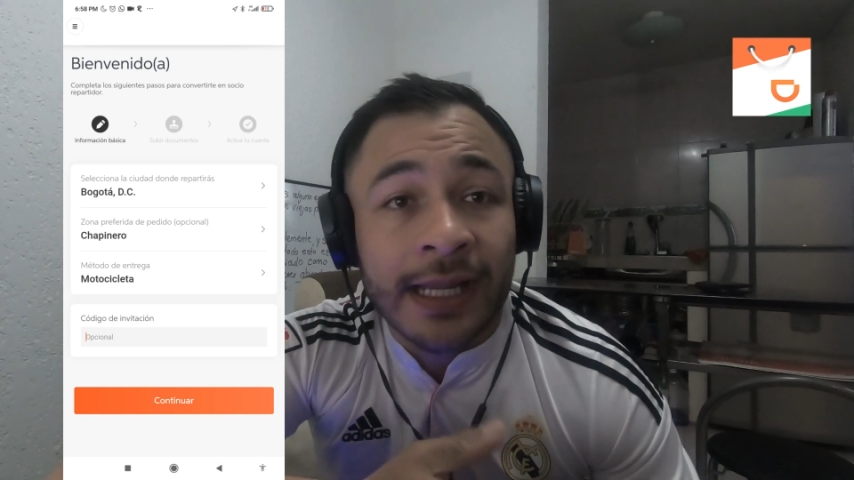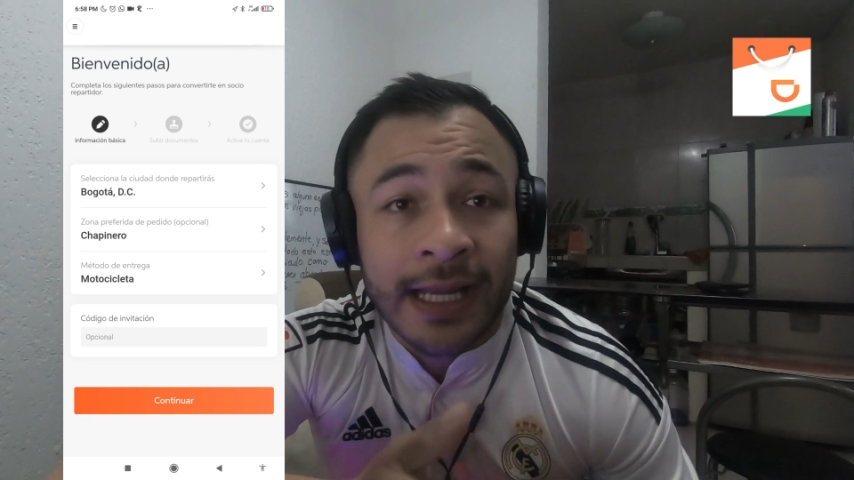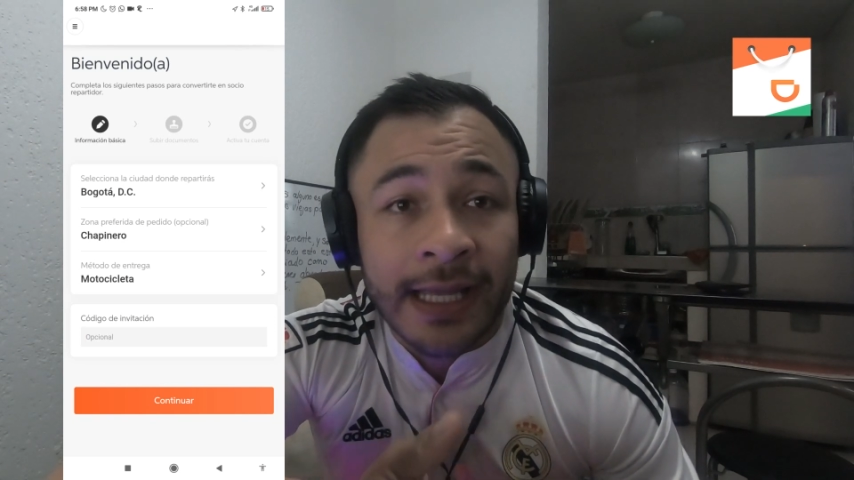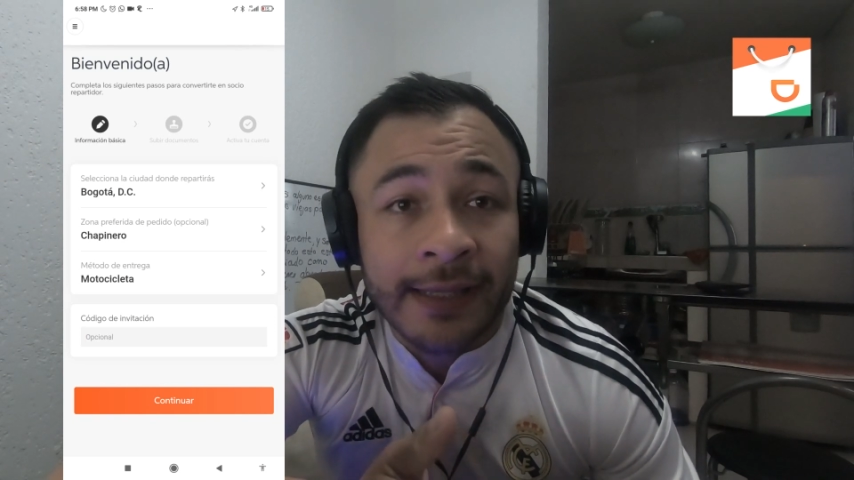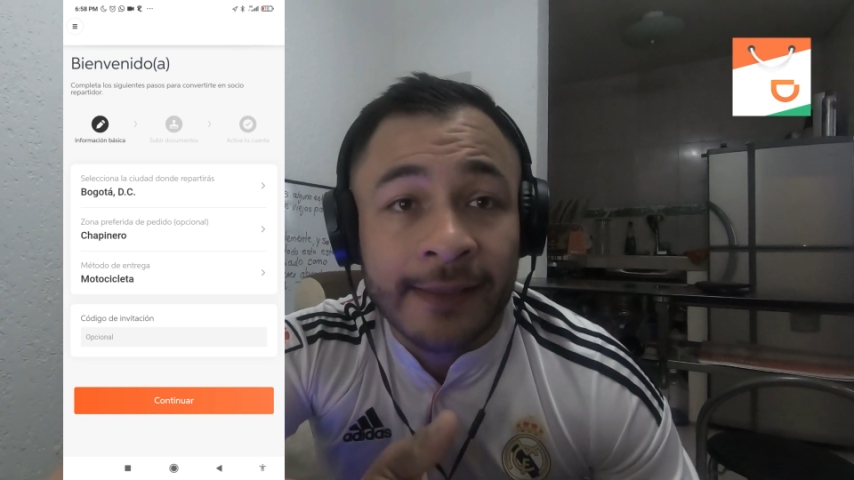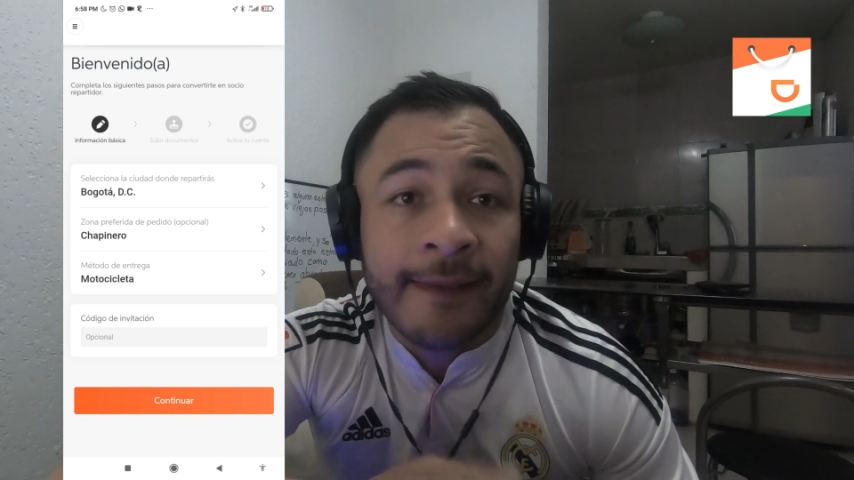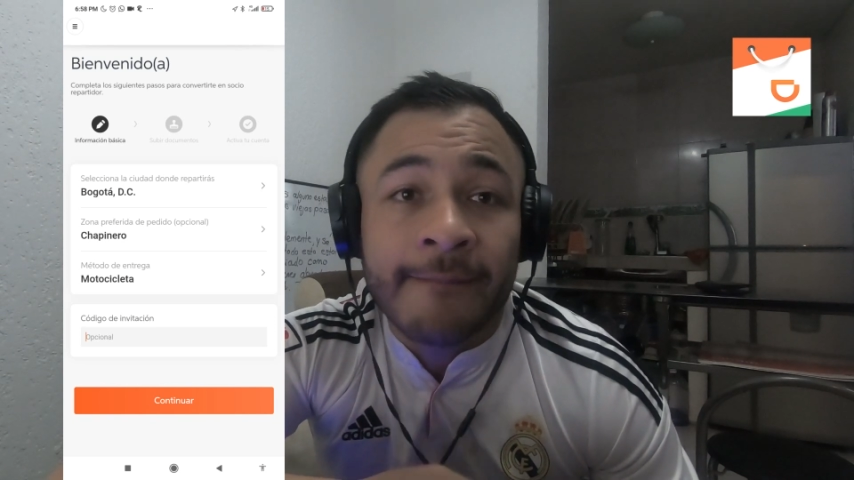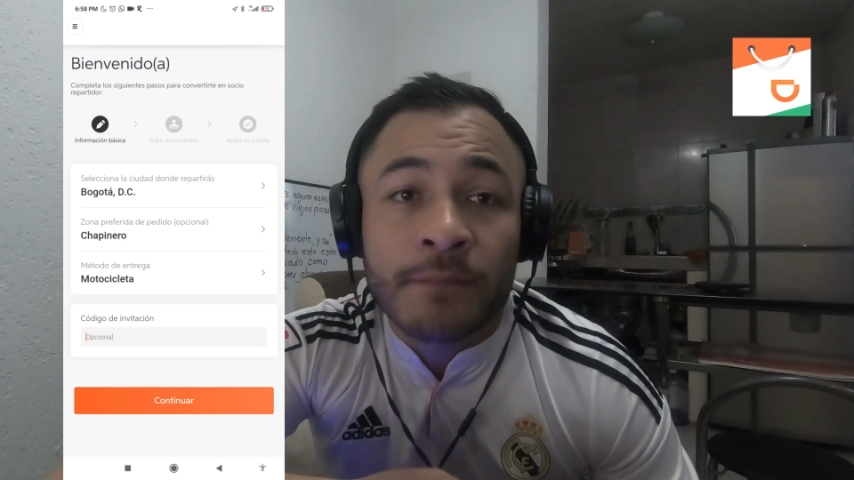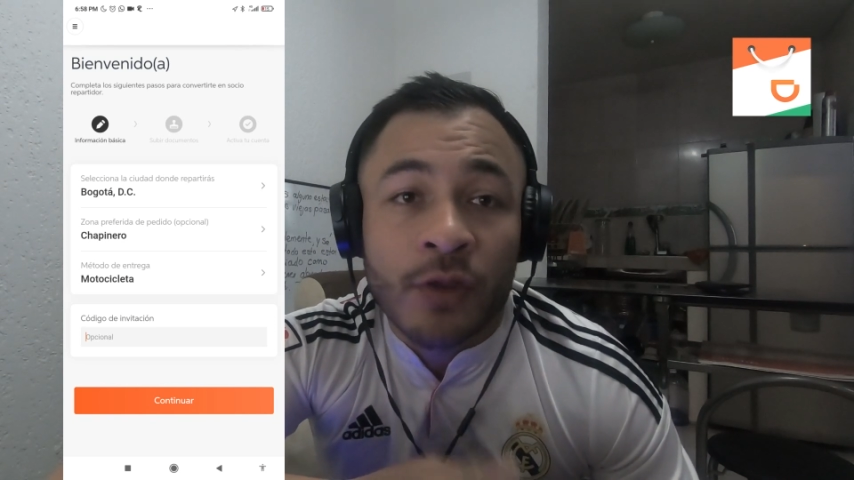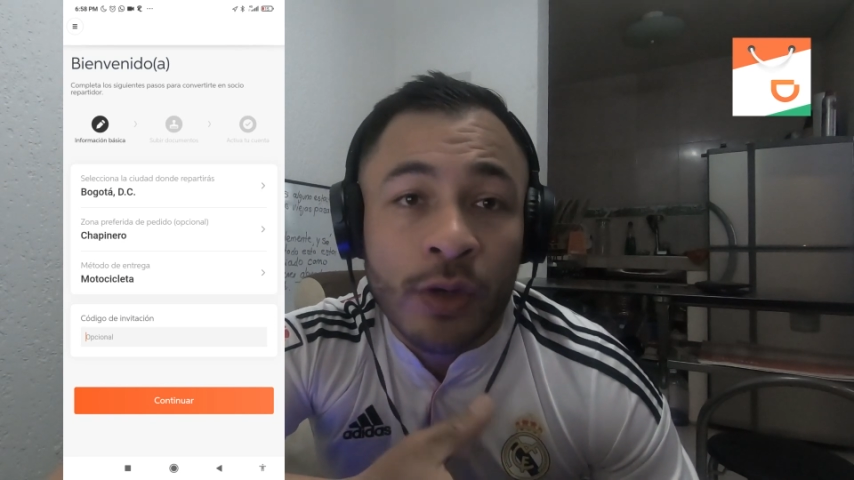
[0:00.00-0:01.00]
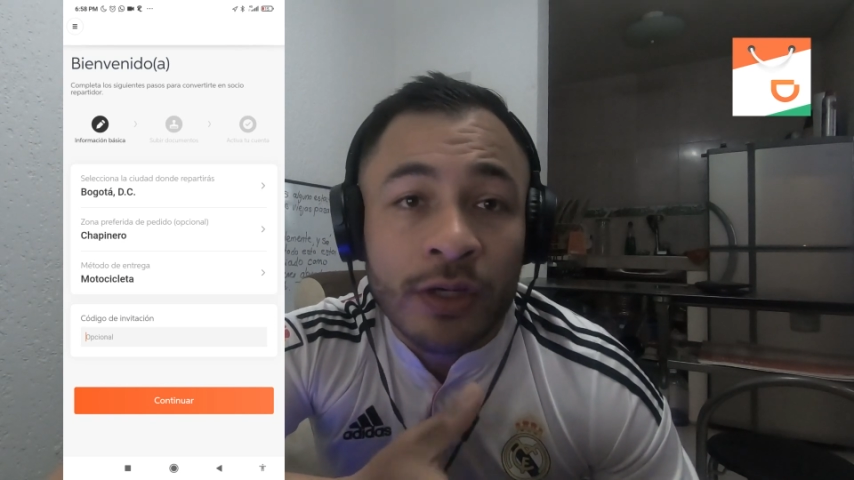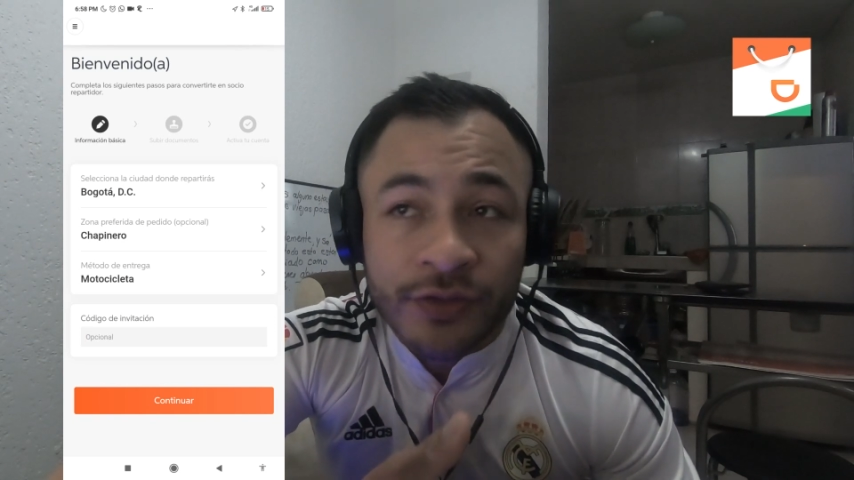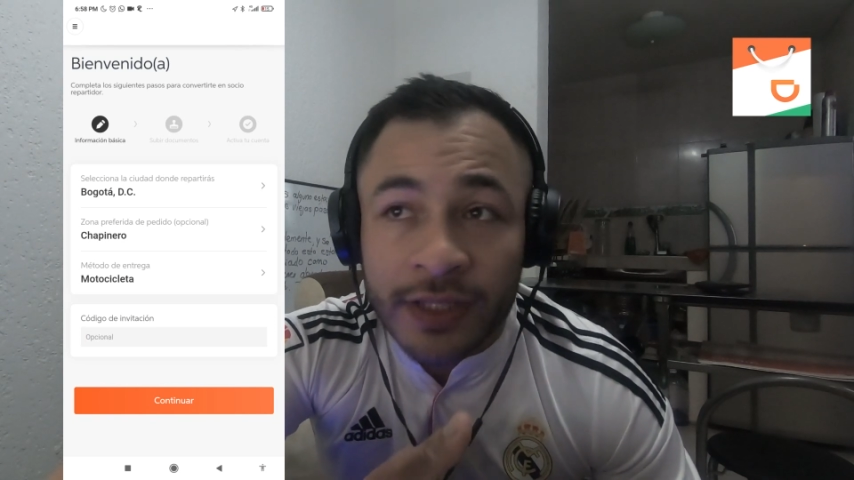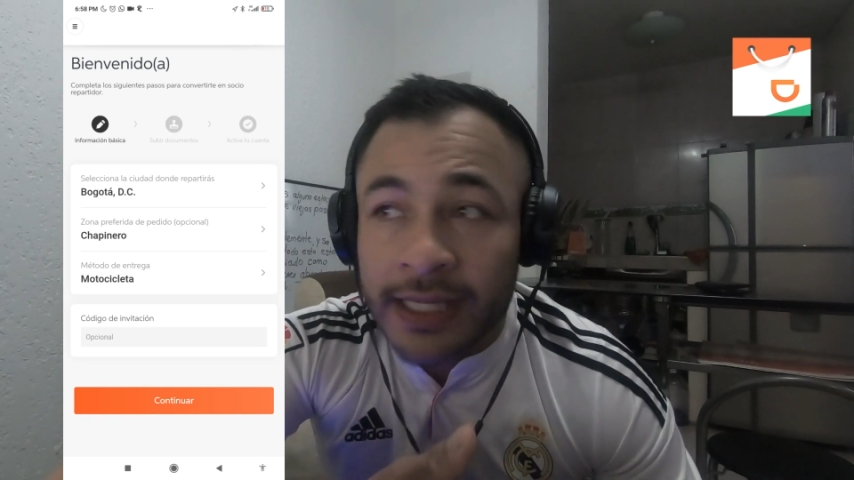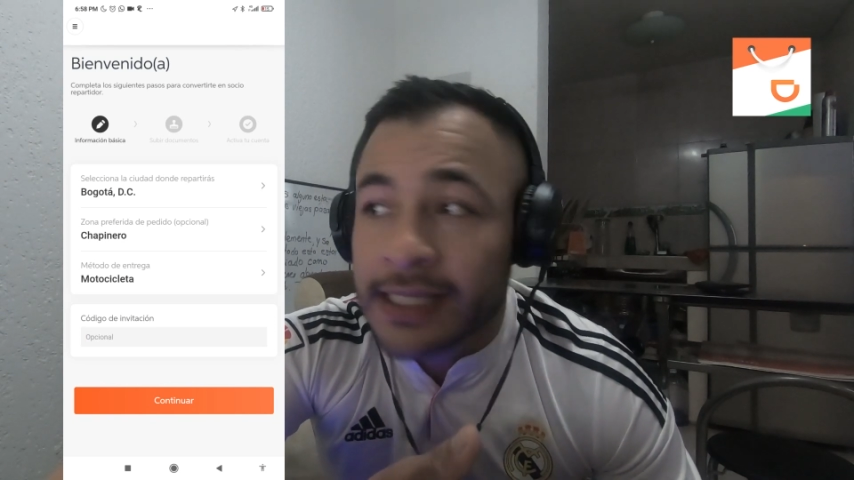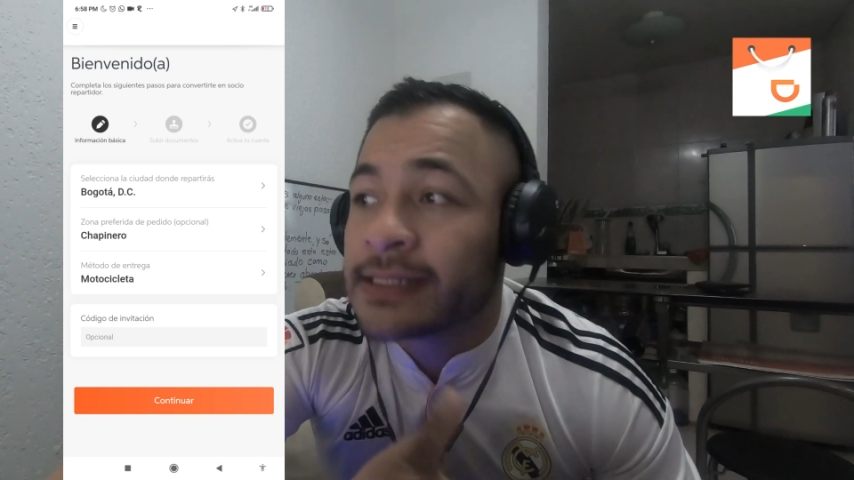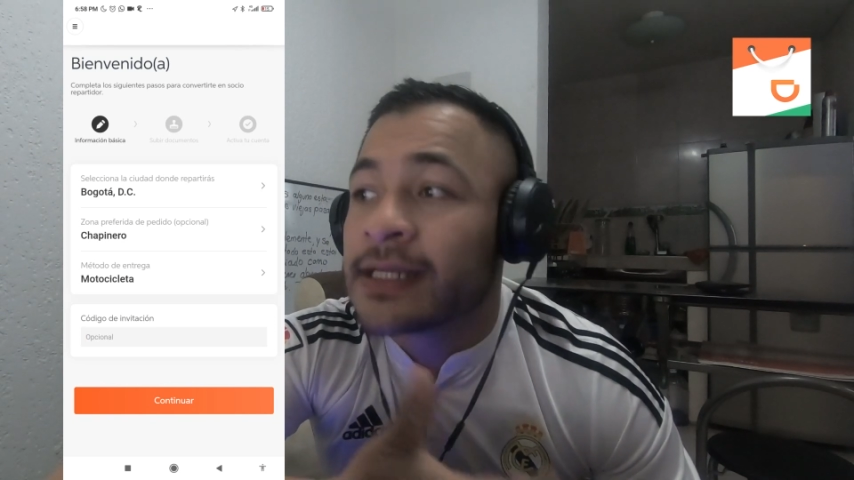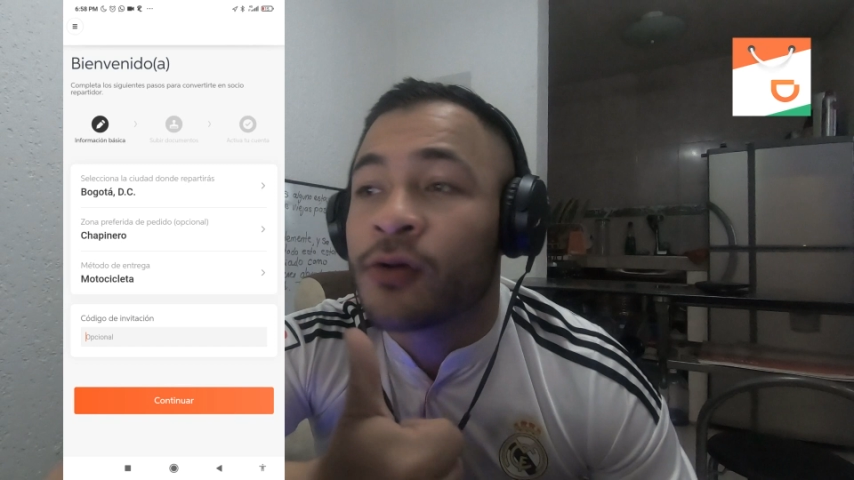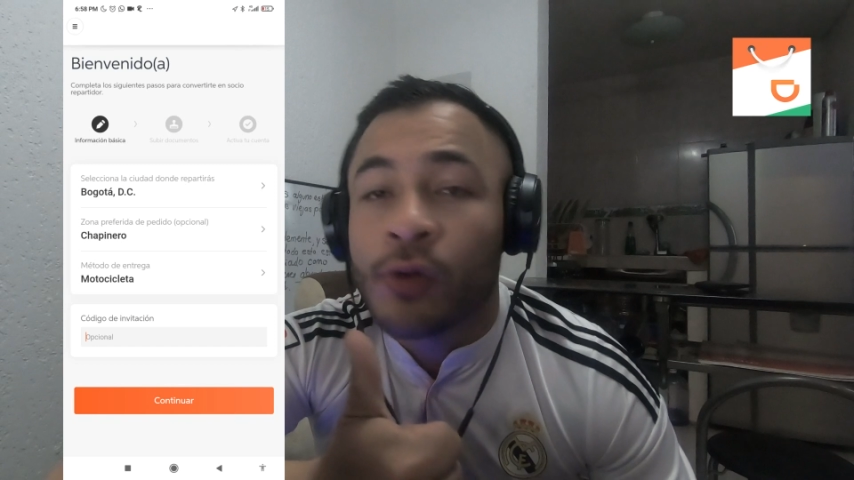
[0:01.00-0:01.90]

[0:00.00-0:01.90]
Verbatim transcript: a la gente cuando se registra,